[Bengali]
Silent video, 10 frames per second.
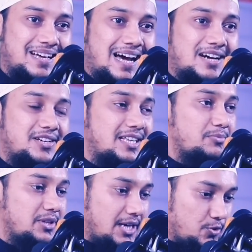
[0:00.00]
আর যাদের
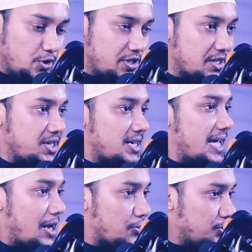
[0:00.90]
মধ্যে এই দুইটা শিক্ষা
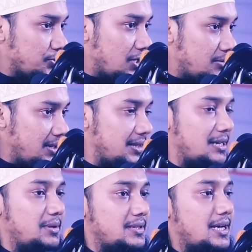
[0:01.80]
একত্রিত হবে
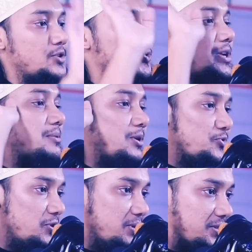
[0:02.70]
দেখবেন তারা সোনার
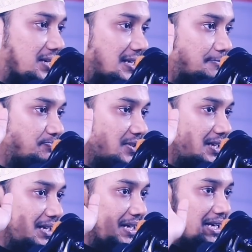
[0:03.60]
মানুষ হবে ইনশাল্লাহ
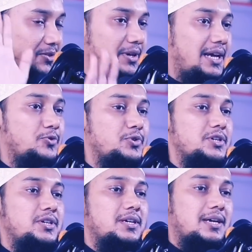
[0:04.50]
তো এই দুইটা
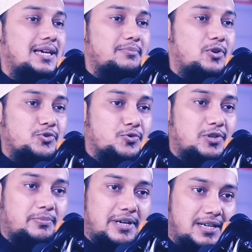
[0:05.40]
শিক্ষাকে আমরা অর্জন
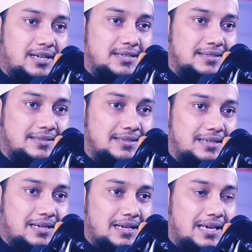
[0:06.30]
করতে পারি না
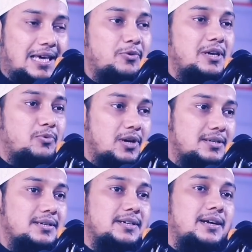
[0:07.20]
কেউ কি
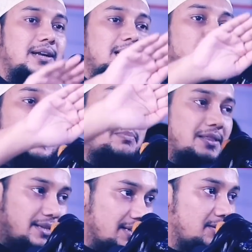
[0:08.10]
বলেছে জেনারেল লাইনে পড়া
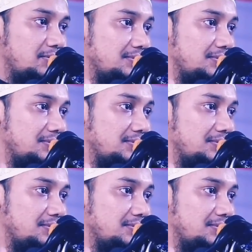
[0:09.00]
বাদ দিয়ে দাও